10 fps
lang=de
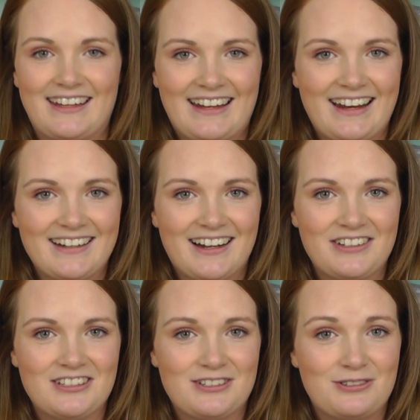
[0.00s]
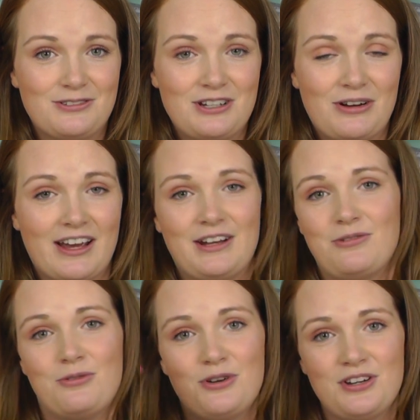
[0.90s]
dann kannst du das natürlich auch gerne
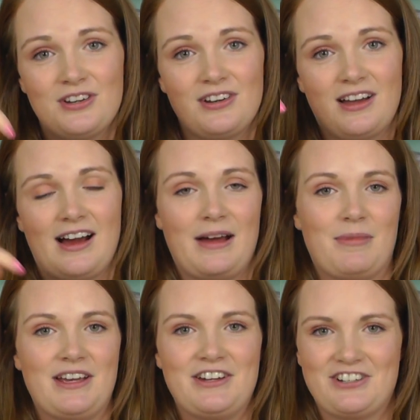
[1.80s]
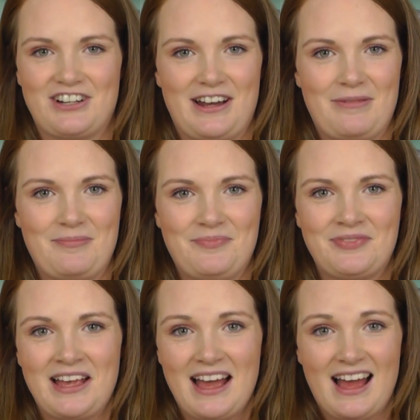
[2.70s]
unten einmal hinschreiben.
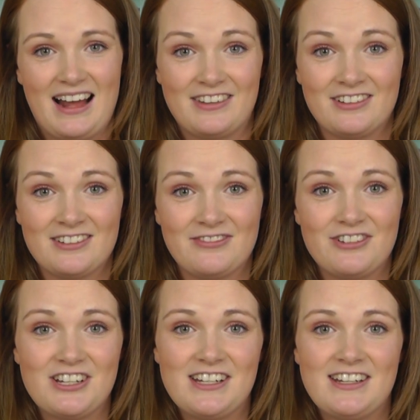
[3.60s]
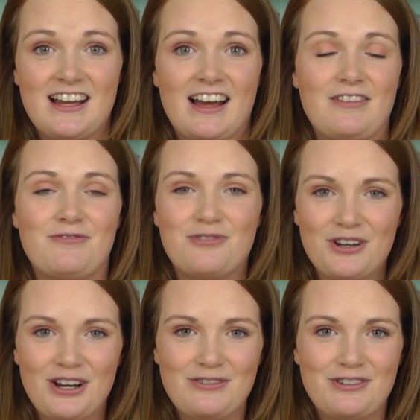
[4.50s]
Ansonsten wünsche ich dir einen
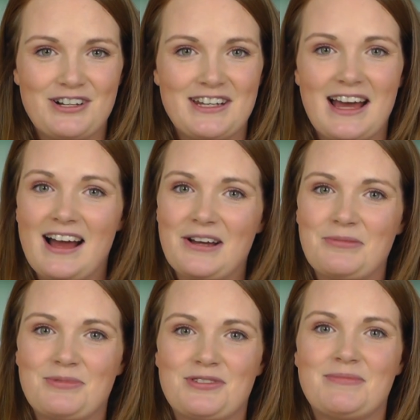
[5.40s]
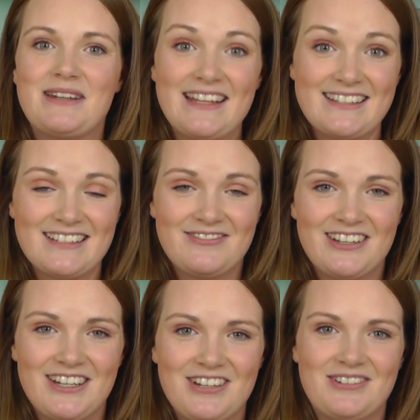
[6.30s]
wundervollen Tag und bis zum nächsten
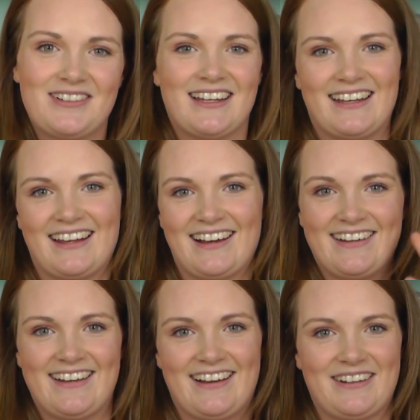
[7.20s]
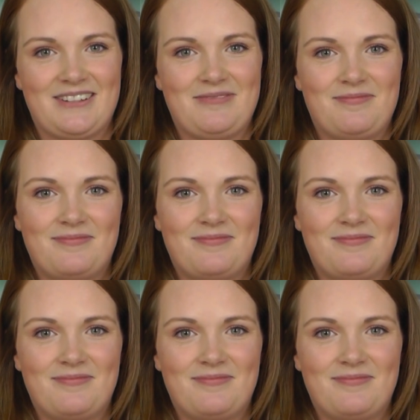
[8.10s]
Video. Deine Jana.